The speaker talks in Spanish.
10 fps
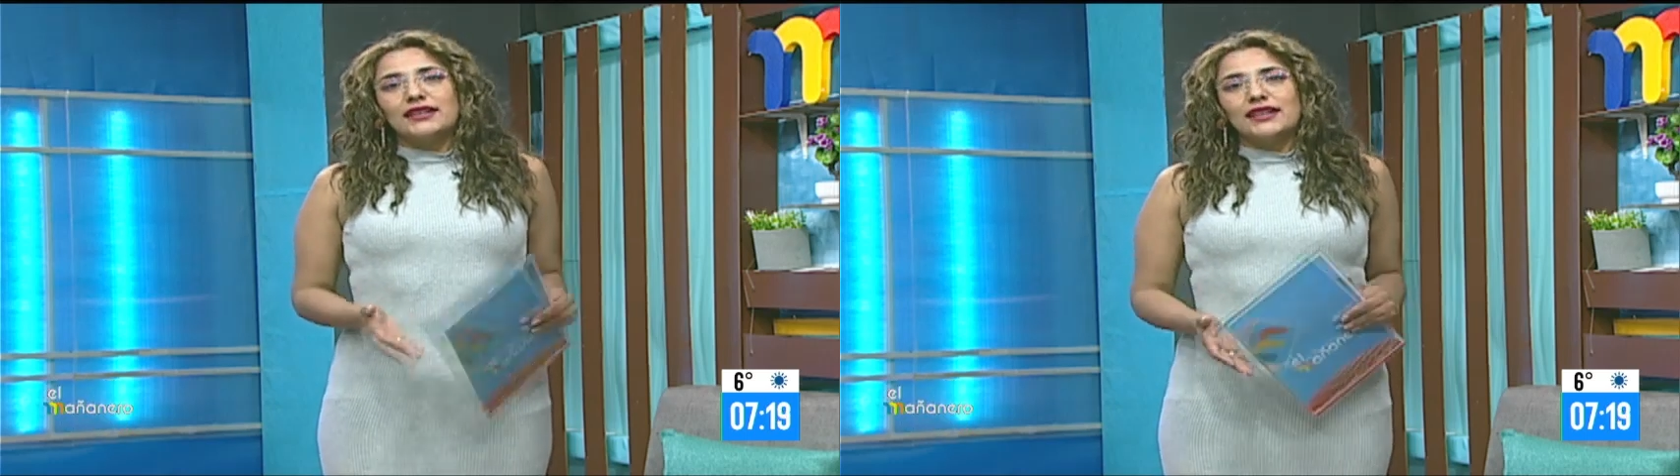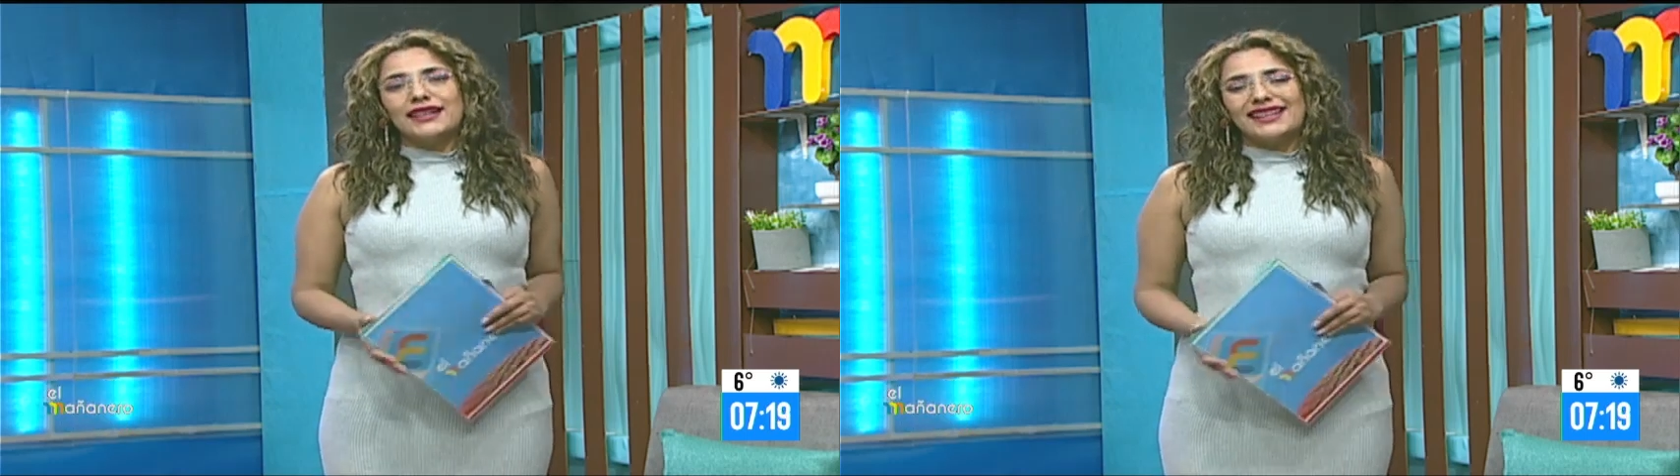
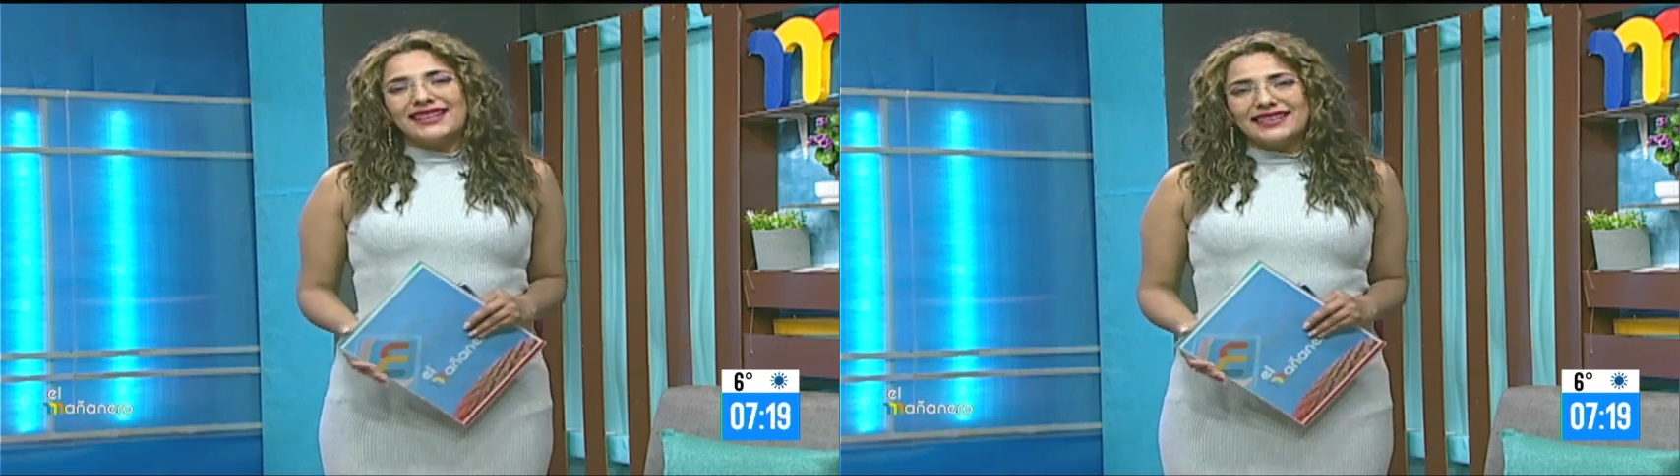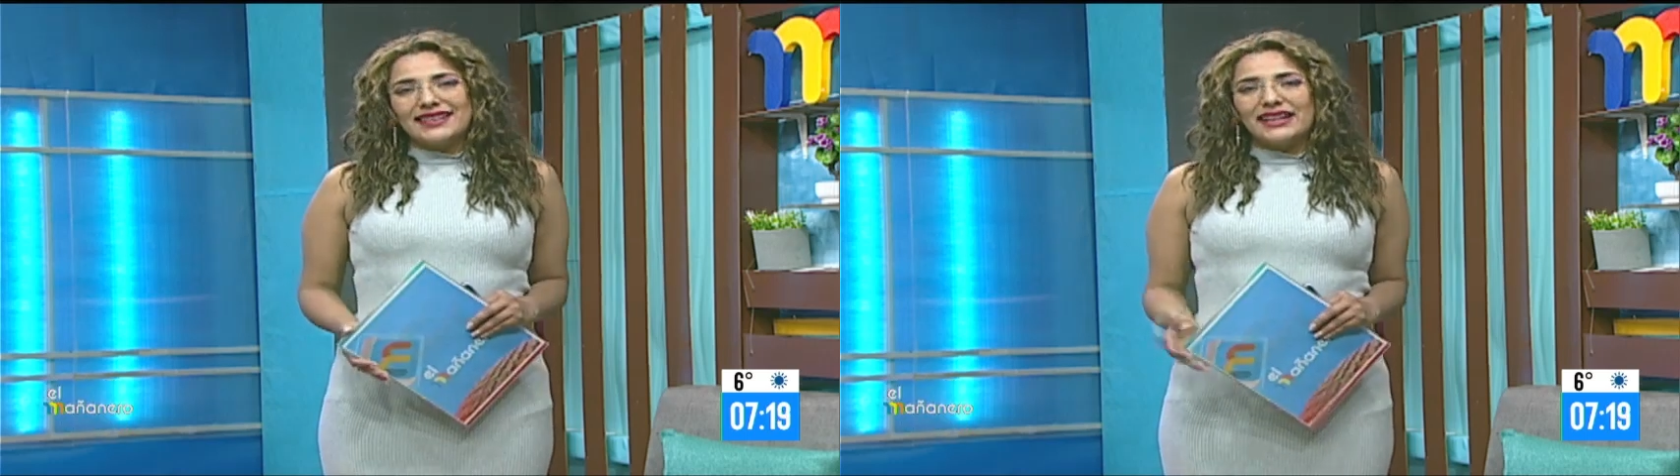
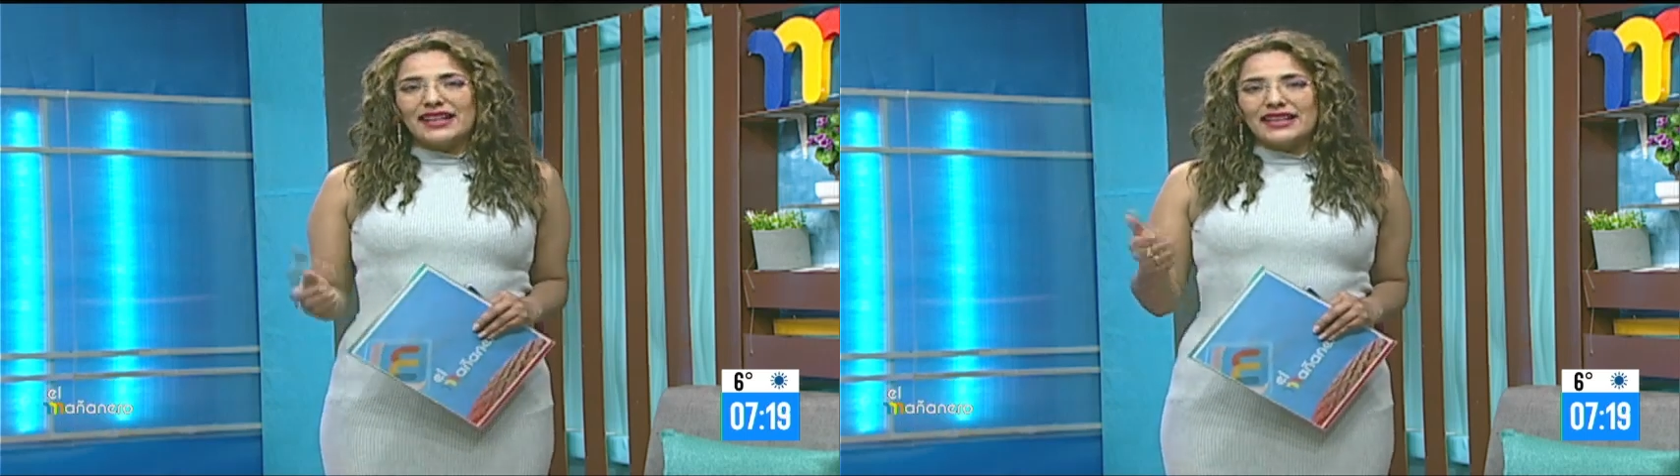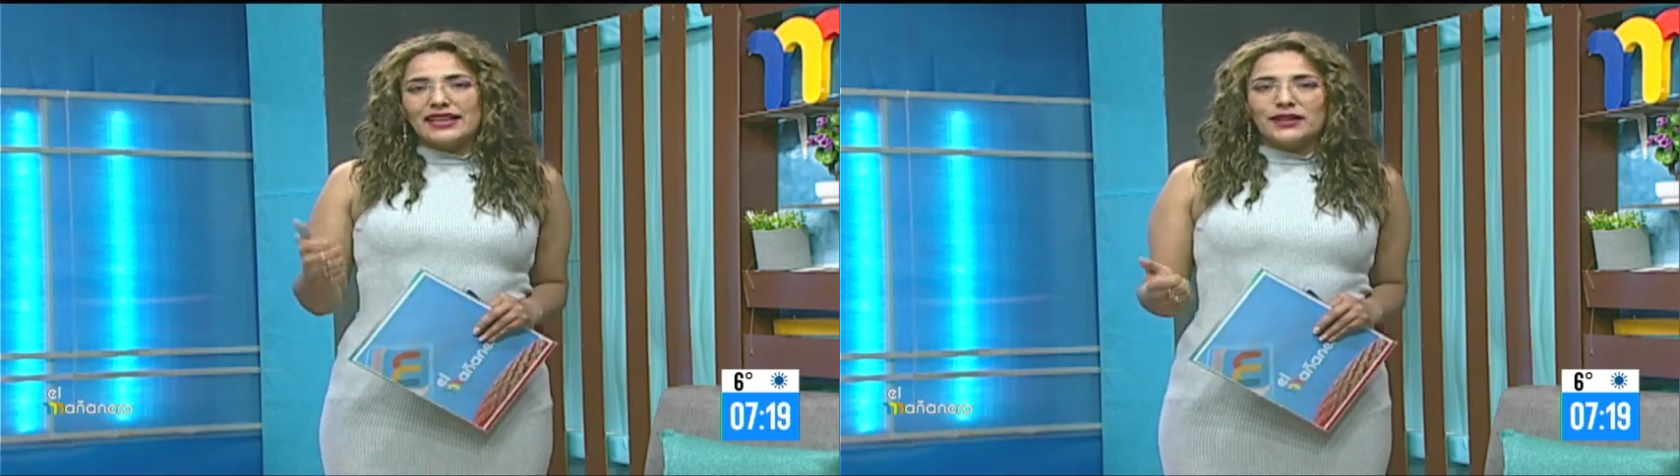garantizar calidad
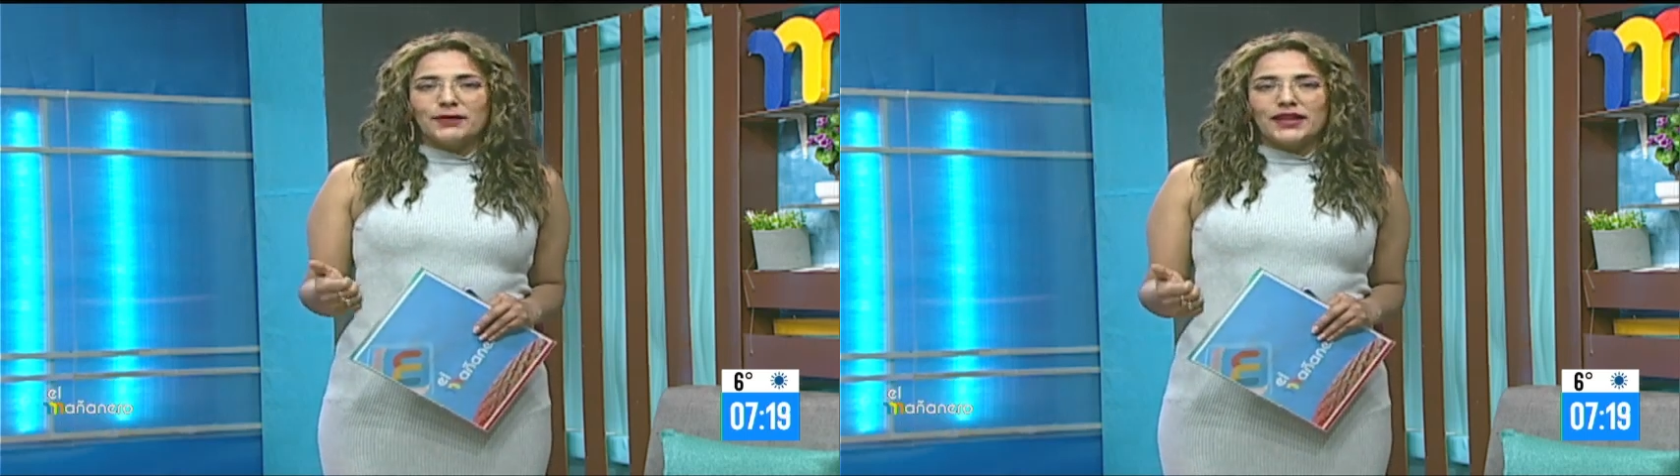de vida,